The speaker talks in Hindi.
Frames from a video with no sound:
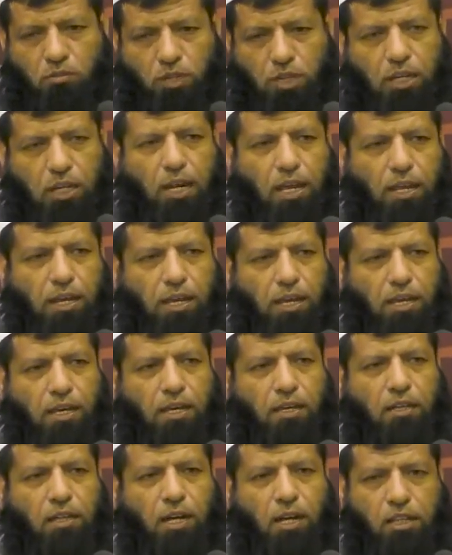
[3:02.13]
वरगलाना
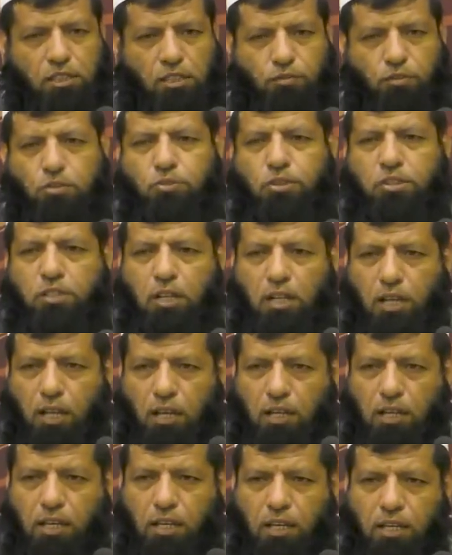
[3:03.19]
है कहाँ से वसवसा
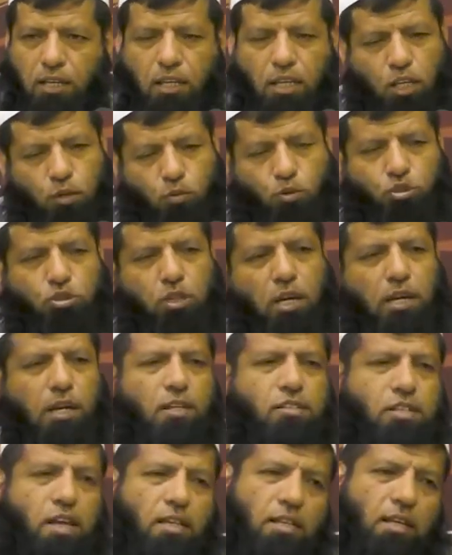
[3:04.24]
डालना है वो सारा
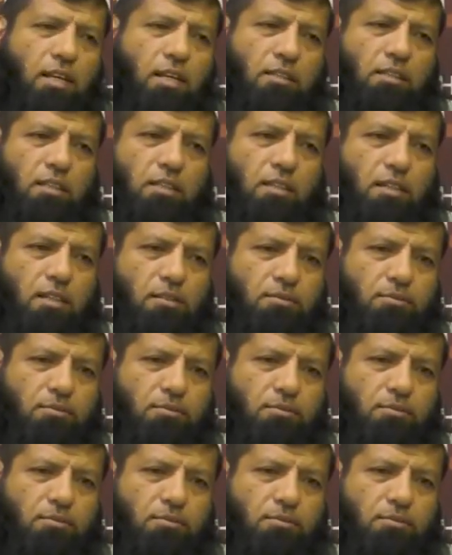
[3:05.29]
जायज़ा लेता था